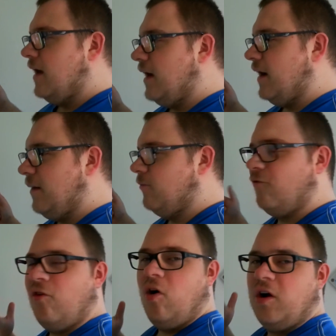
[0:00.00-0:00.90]
ähm,
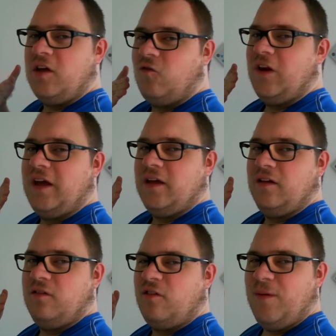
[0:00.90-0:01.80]
für euch vielleicht
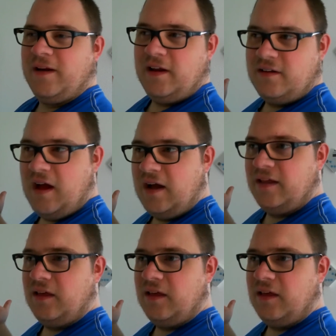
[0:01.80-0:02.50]
in zwei, drei Tagen.